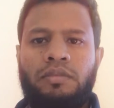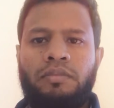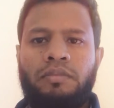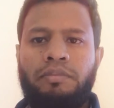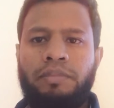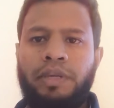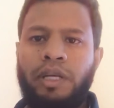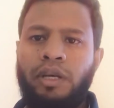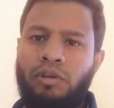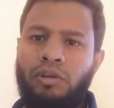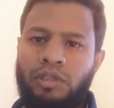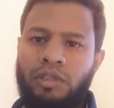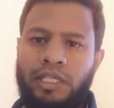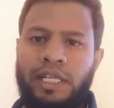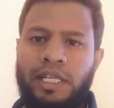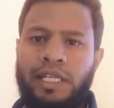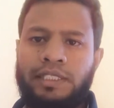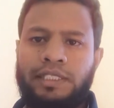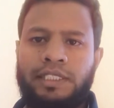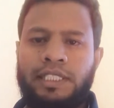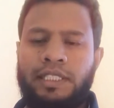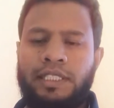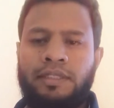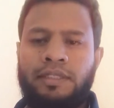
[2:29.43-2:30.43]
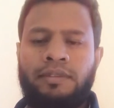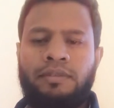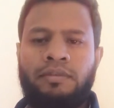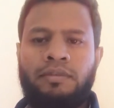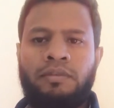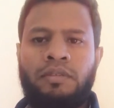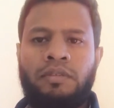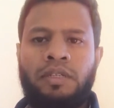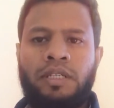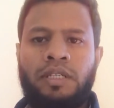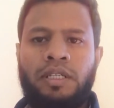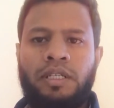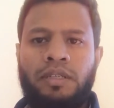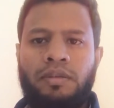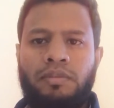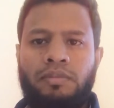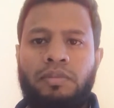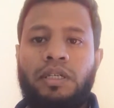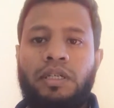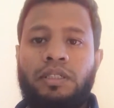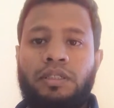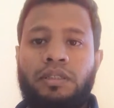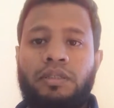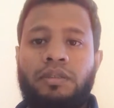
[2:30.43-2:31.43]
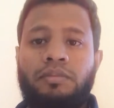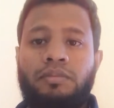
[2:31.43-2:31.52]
ভিন্নতা আছে বাট